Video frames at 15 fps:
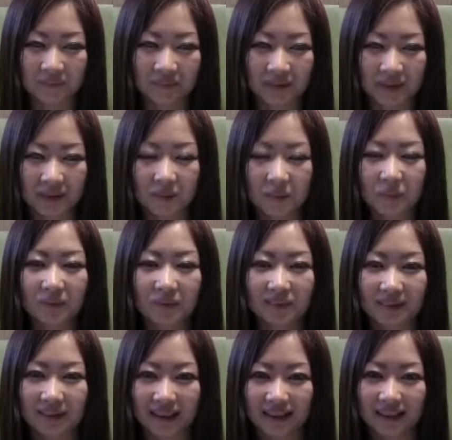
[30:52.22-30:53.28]
重くっ
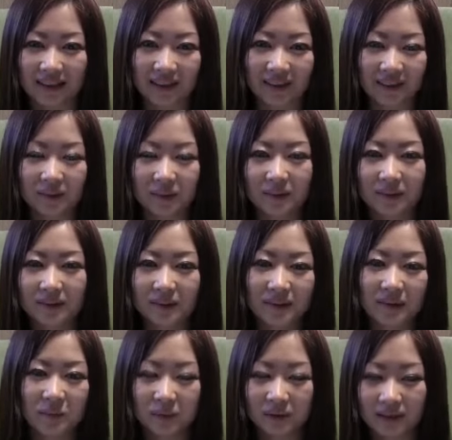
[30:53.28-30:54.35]
てあの
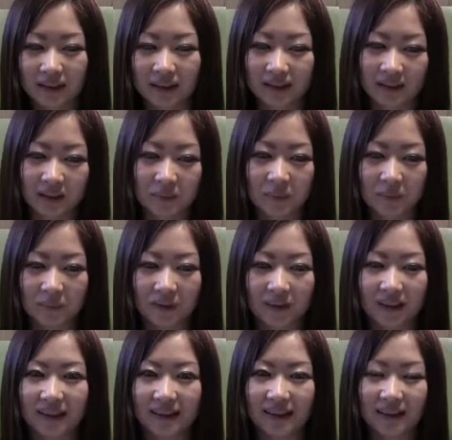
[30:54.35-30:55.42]
ユーストリーム開いたらもう他
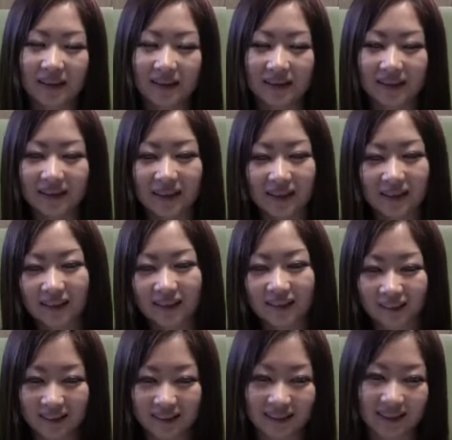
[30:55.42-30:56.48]
が開かん
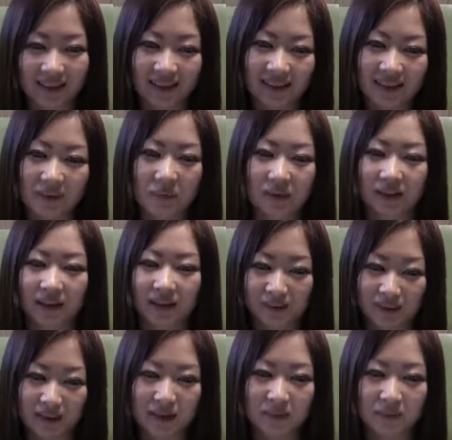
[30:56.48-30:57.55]
くなってしまったんよ
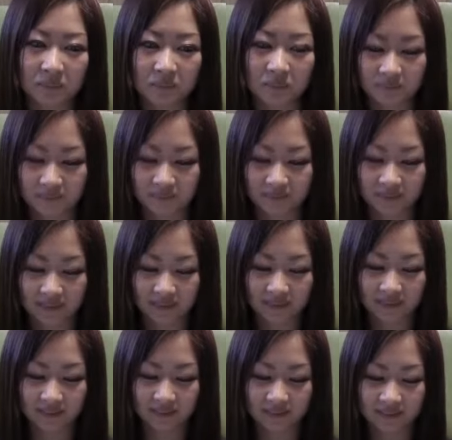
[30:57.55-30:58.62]
ね
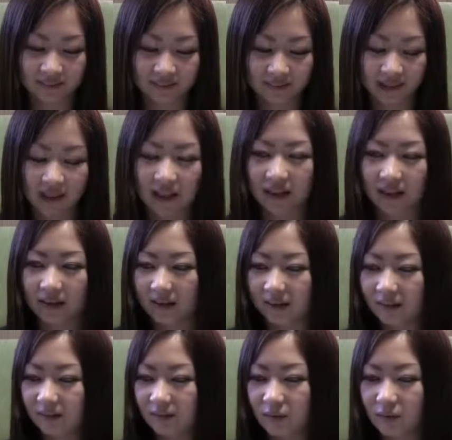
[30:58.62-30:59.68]
で
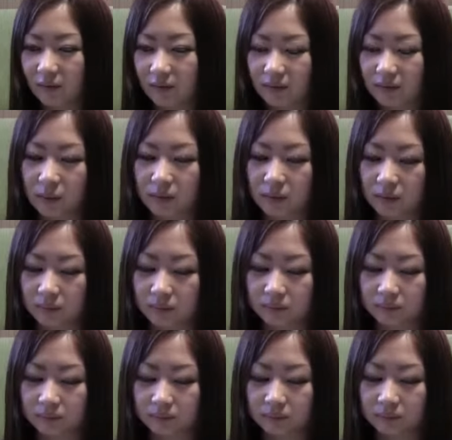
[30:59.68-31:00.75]
えっ、ー、とそうそう
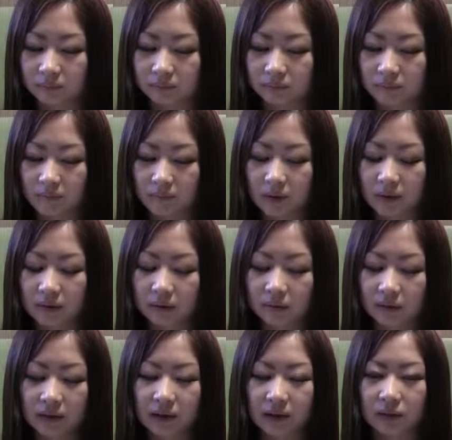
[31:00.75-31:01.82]
その
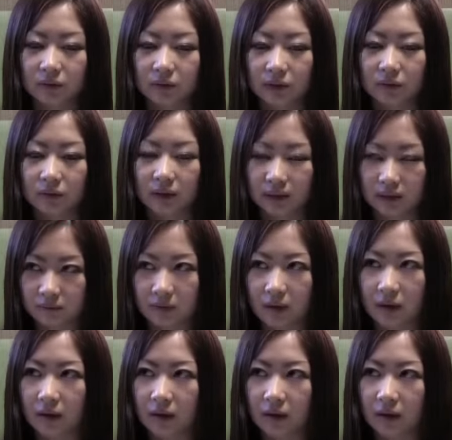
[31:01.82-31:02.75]
近所の人たちは